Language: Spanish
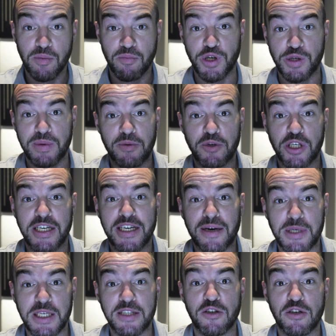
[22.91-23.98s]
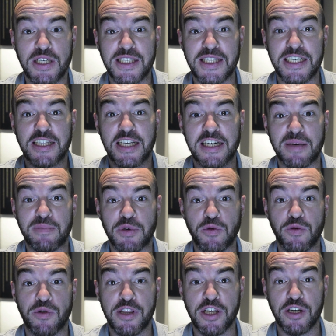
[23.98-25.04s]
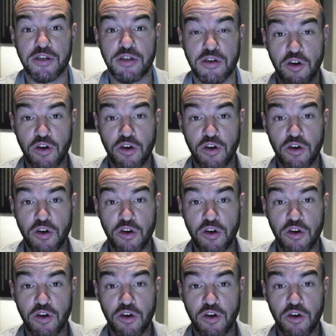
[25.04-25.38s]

pues vamos a ir abriendo listas de reproducción.